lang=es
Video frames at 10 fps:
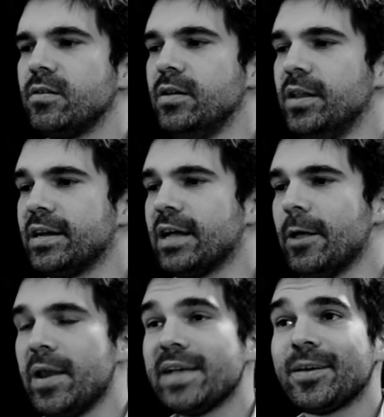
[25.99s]
dije que
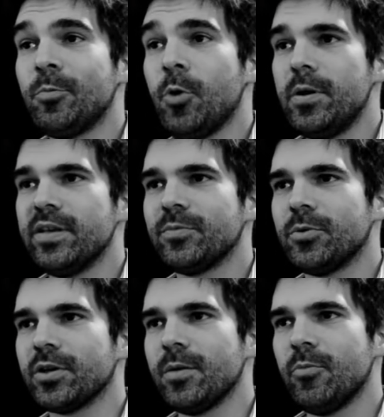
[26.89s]
debería hacer muebles,
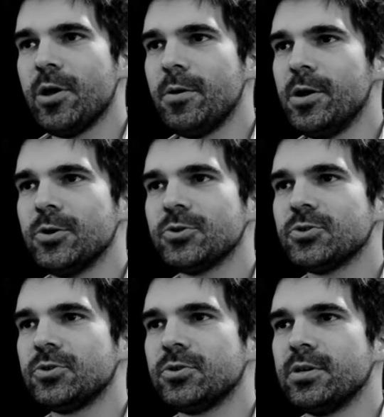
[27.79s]
porque es muy
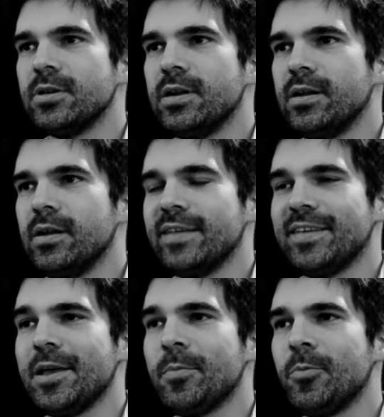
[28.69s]
habilidoso y le
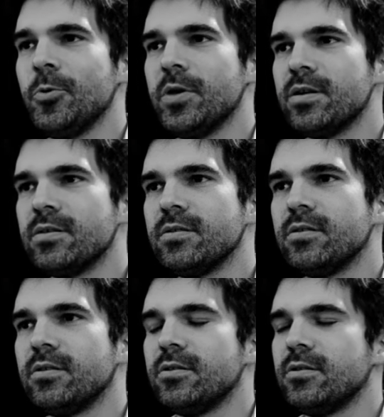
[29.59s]
salía muy bien.
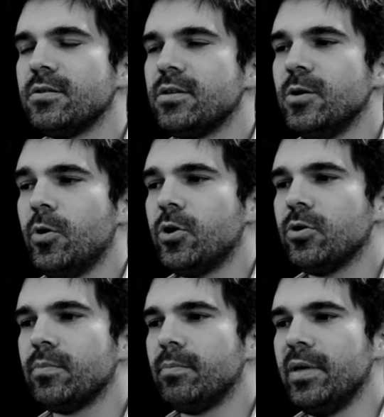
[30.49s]
Y
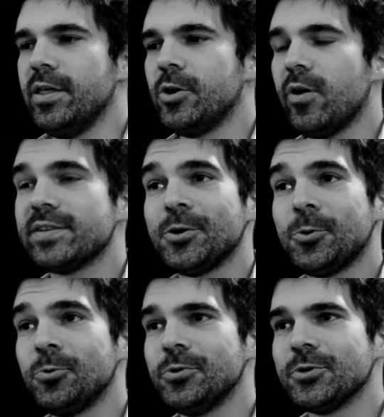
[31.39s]
bueno, me dijo de hacerlo
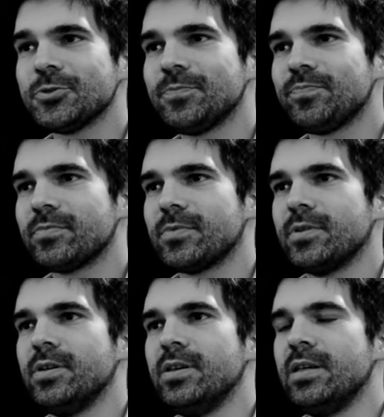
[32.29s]
juntos.
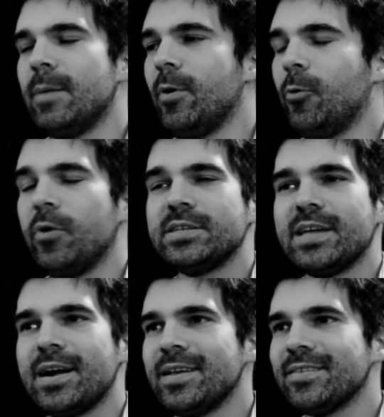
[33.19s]
Y después de algunas
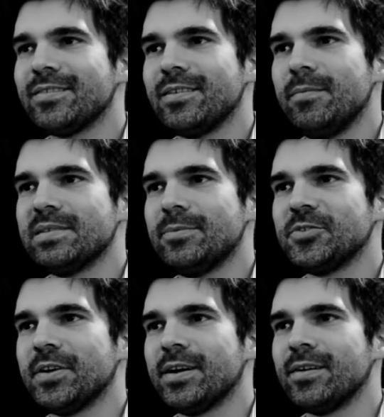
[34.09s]
charlas
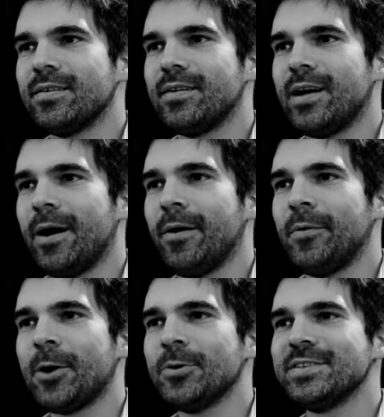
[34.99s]
empezamos a,
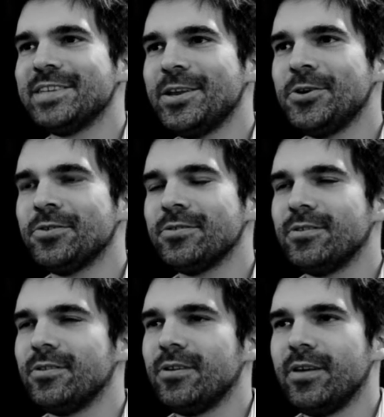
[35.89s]
hablarlo en serio
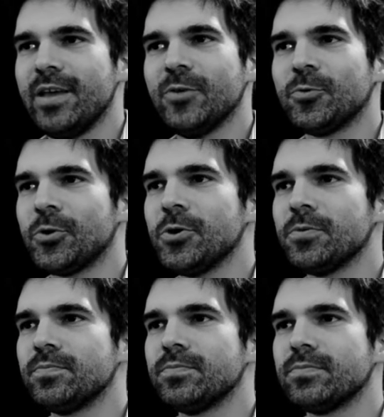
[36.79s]
y ahí surgió.